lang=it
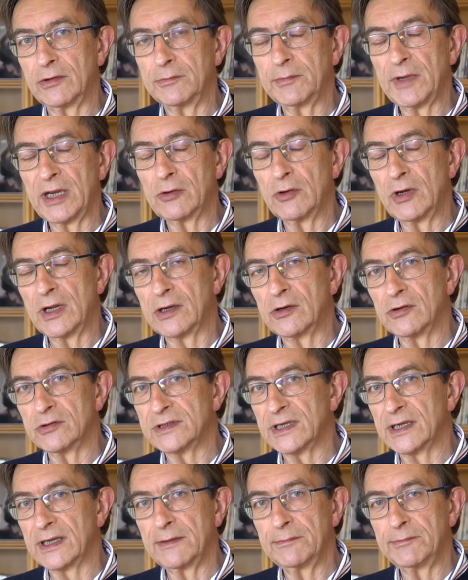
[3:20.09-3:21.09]
A me quella
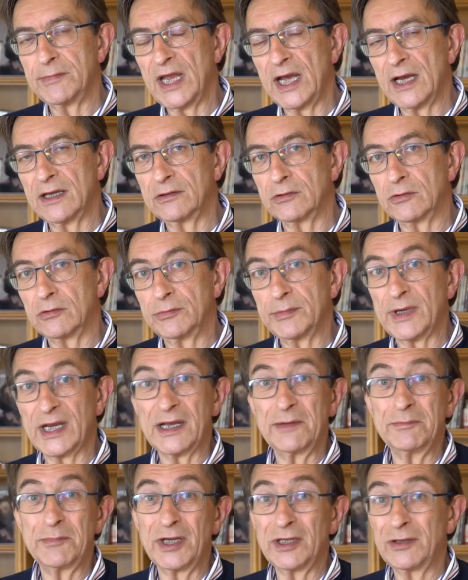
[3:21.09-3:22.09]
cosa ha cambiato, come ha
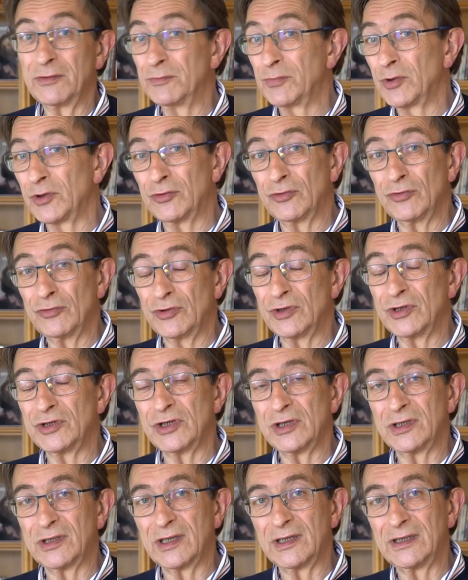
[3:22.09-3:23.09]
cambiato un po' tutti i
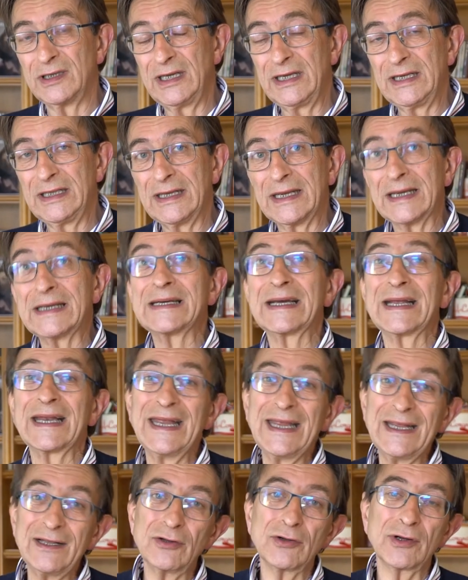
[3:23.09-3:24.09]
cittadini e
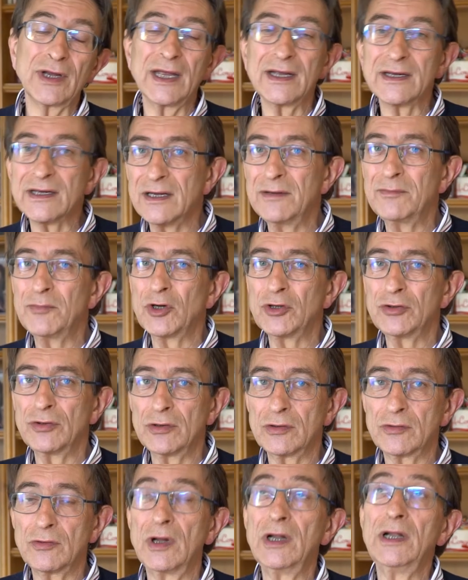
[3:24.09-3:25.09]
credo che anche il modo
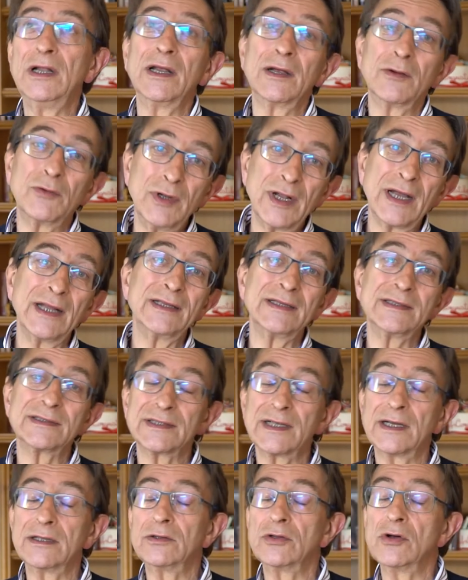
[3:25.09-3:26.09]
in cui gli aquilani
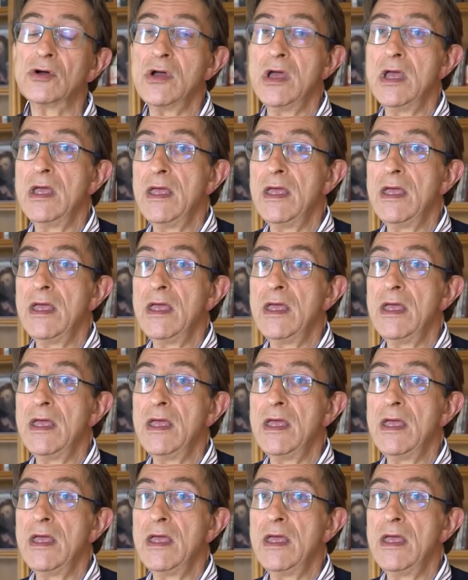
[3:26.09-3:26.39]
stanno